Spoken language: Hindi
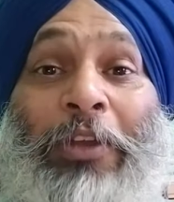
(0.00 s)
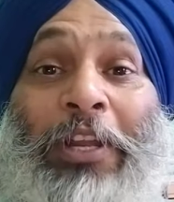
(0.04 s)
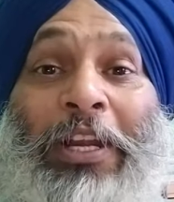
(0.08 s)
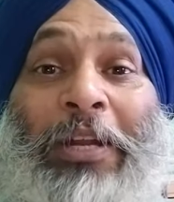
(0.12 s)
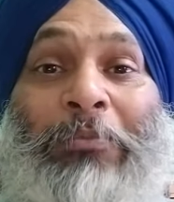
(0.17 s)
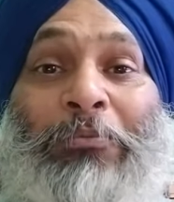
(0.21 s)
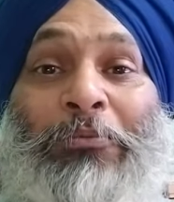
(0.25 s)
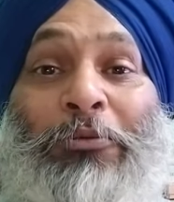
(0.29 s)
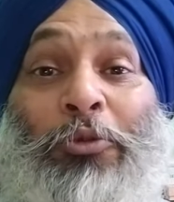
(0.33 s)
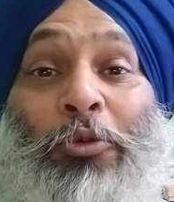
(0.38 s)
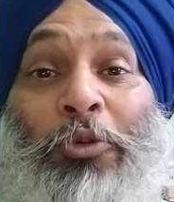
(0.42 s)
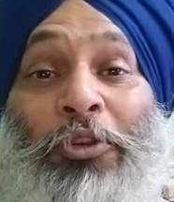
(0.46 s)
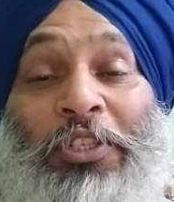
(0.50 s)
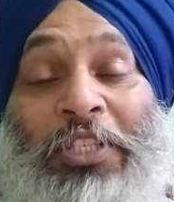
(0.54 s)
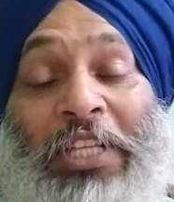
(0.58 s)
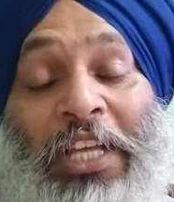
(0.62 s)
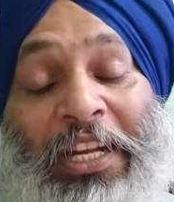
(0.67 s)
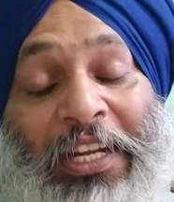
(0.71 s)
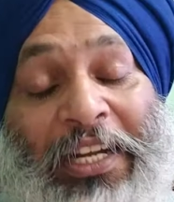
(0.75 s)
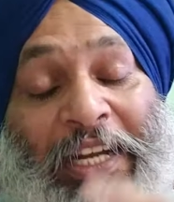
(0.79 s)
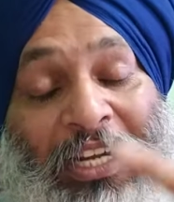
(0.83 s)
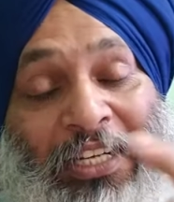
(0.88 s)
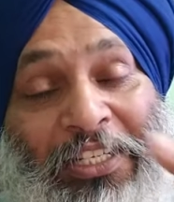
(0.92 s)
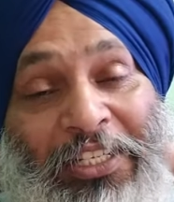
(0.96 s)
फिर हम थोड़ा
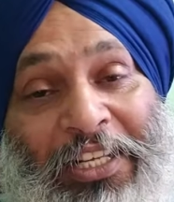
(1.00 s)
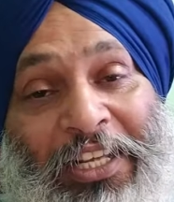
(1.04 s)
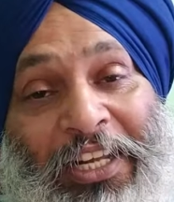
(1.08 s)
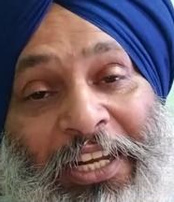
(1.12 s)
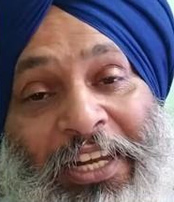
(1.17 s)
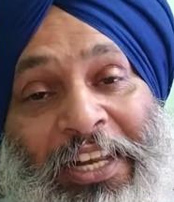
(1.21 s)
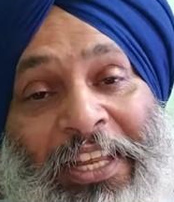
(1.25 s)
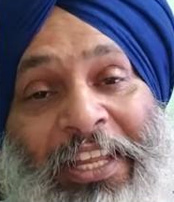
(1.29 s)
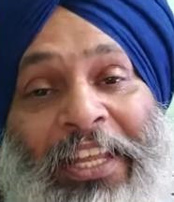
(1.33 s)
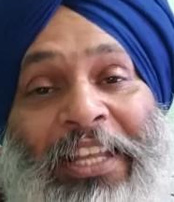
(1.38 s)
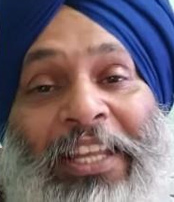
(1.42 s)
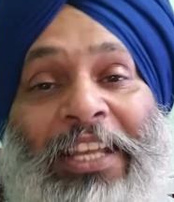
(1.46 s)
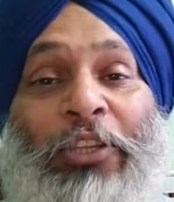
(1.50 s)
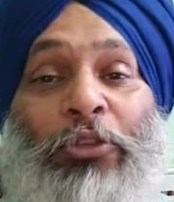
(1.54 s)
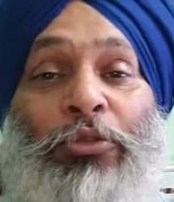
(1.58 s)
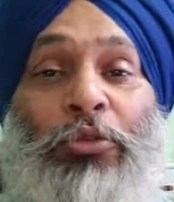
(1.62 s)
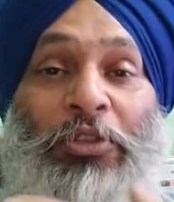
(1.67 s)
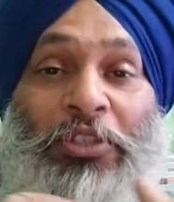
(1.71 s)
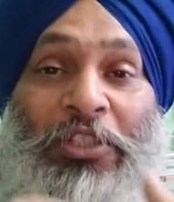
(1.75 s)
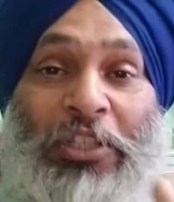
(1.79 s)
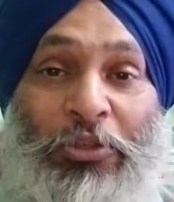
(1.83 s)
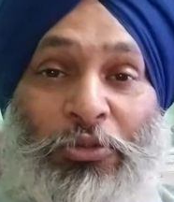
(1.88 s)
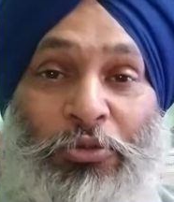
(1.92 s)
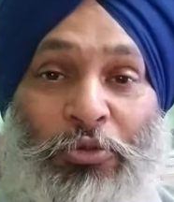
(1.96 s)
सा रेस्ट कर लेंगे या
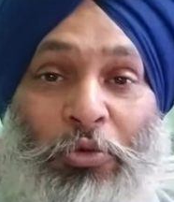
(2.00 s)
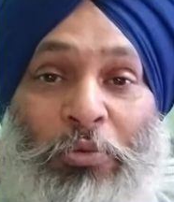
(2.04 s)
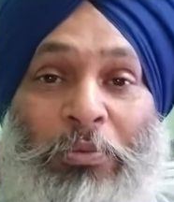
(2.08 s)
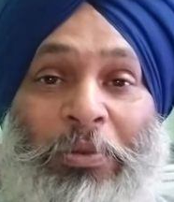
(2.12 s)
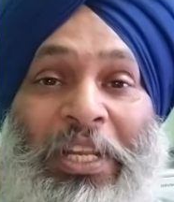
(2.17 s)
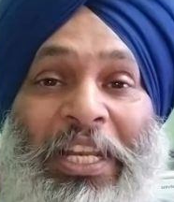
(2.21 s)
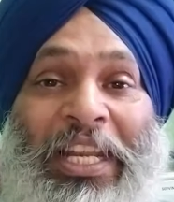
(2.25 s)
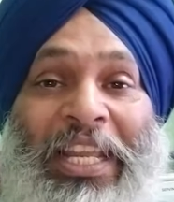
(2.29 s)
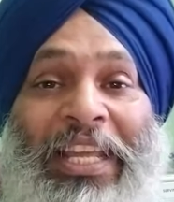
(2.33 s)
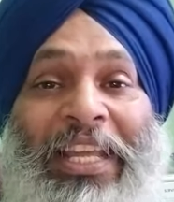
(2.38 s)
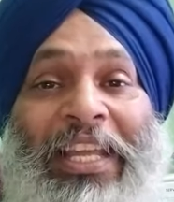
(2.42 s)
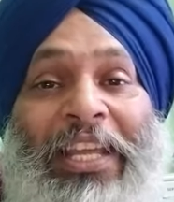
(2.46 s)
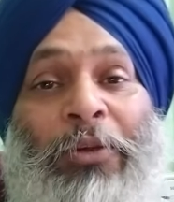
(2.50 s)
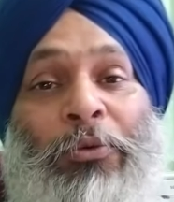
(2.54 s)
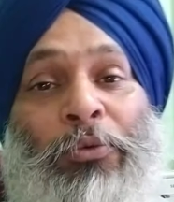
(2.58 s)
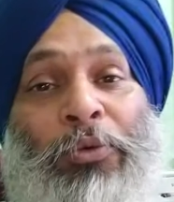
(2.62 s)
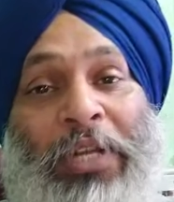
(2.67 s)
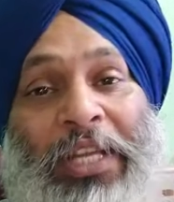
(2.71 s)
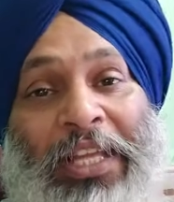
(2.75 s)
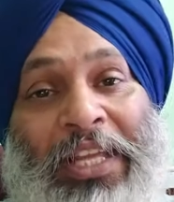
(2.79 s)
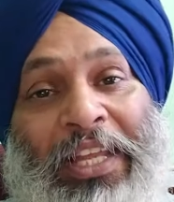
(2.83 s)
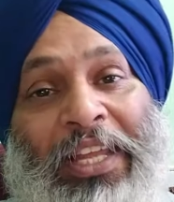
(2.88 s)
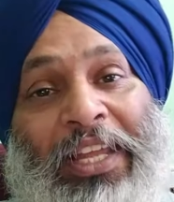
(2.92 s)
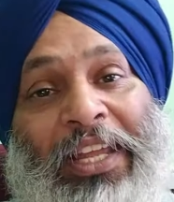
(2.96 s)
थोड़ा सा सो भी लेंगे
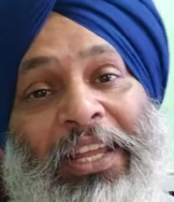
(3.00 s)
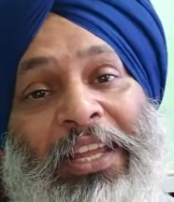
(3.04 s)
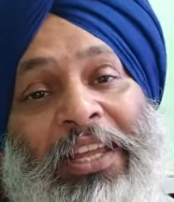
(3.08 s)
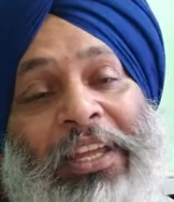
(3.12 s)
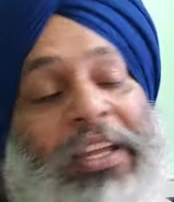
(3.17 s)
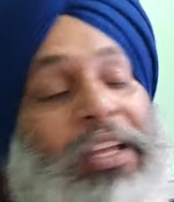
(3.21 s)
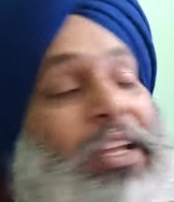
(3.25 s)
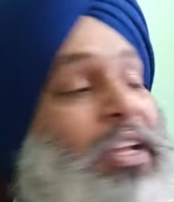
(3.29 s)
उठेंगे